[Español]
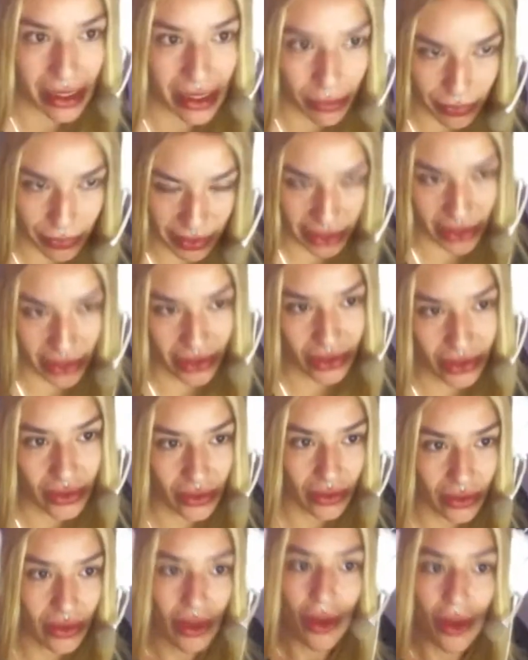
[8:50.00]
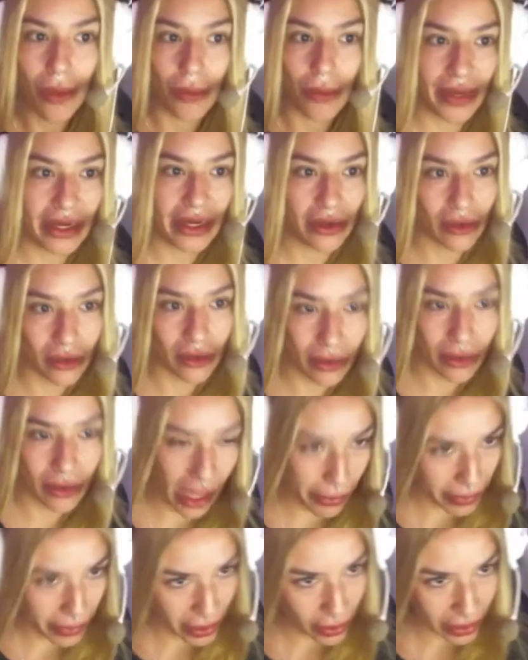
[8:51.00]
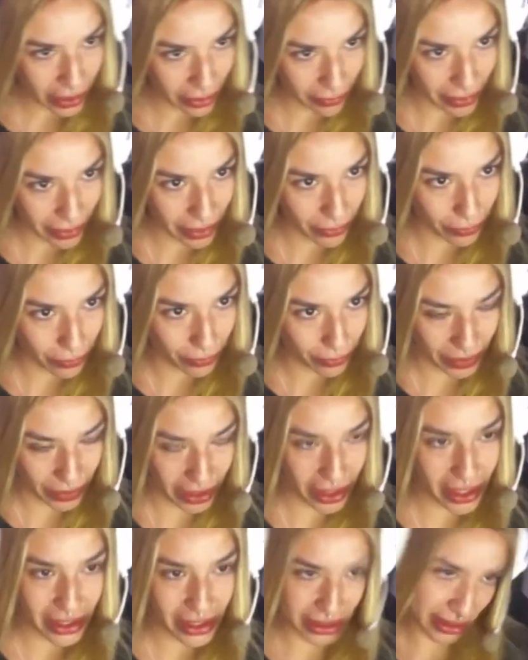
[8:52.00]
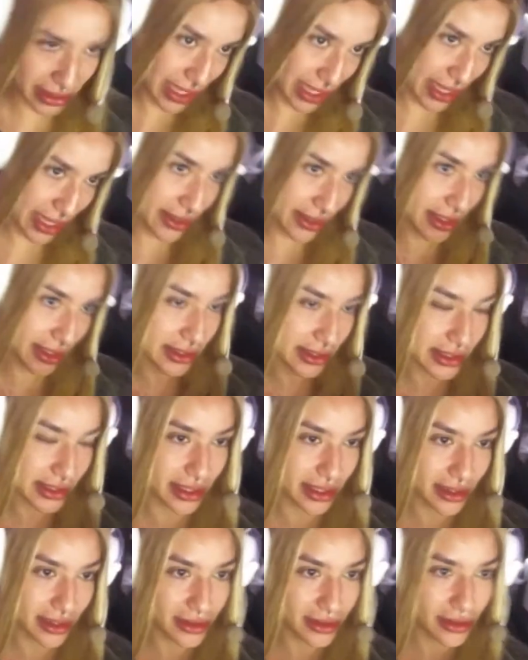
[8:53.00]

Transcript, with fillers: el periodo, pero a mí lo que me pega es antes de.